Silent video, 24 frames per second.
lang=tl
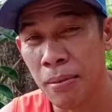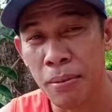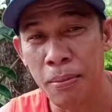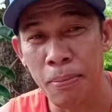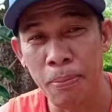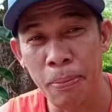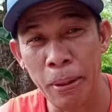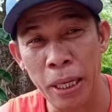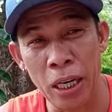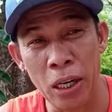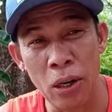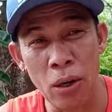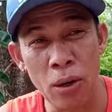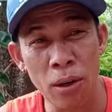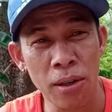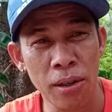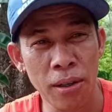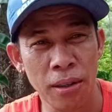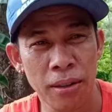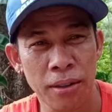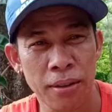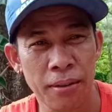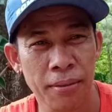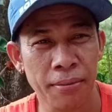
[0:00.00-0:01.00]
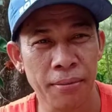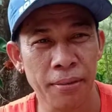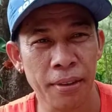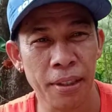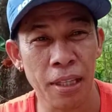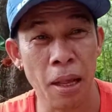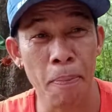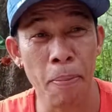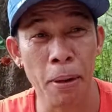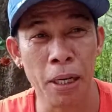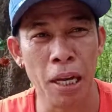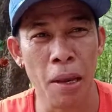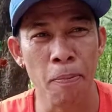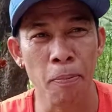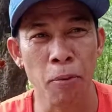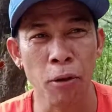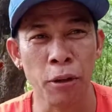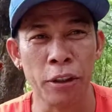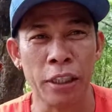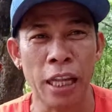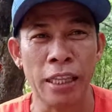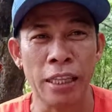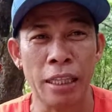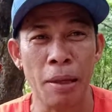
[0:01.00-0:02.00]
Pero
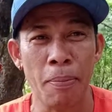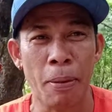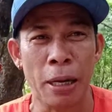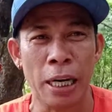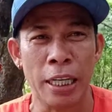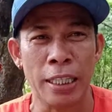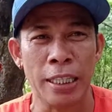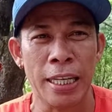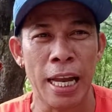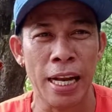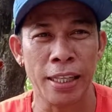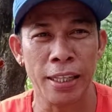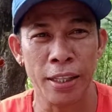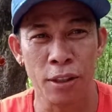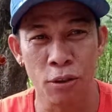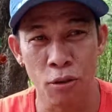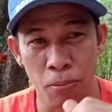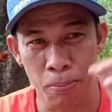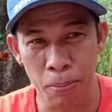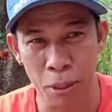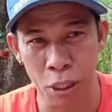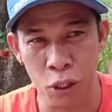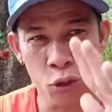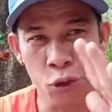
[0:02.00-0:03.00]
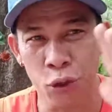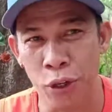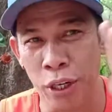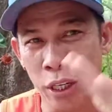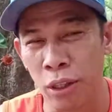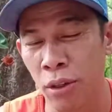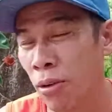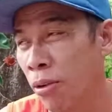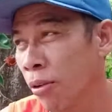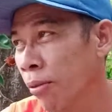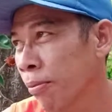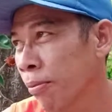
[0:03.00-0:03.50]
napaka-importante para sa akin tong video na to.